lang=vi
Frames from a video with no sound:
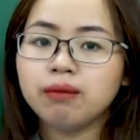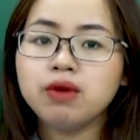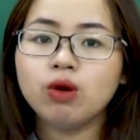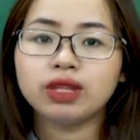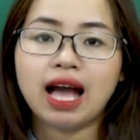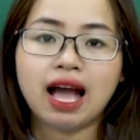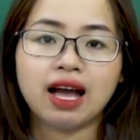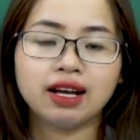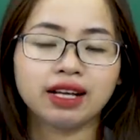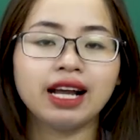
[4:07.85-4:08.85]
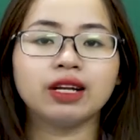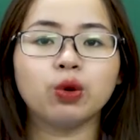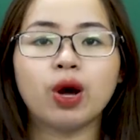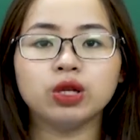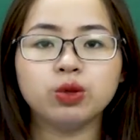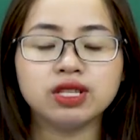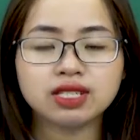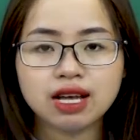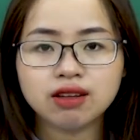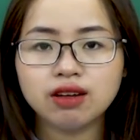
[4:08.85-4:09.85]
Miêu tả cảnh đoàn thuyền
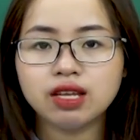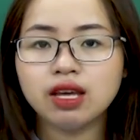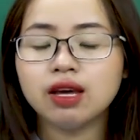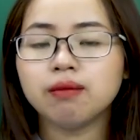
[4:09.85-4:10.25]
ra khơi,